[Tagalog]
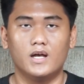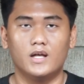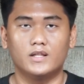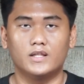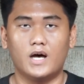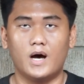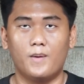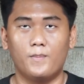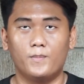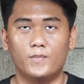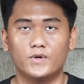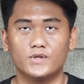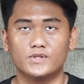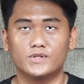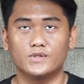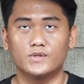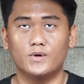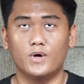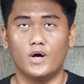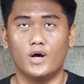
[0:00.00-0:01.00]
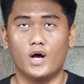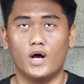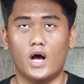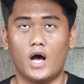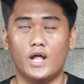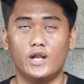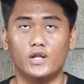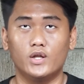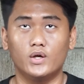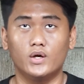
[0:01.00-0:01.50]
Tapos,
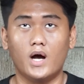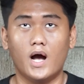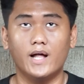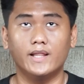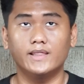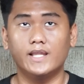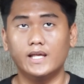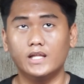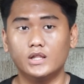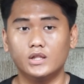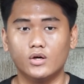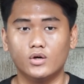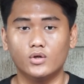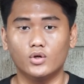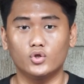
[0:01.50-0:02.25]
ano yung, ang date noon,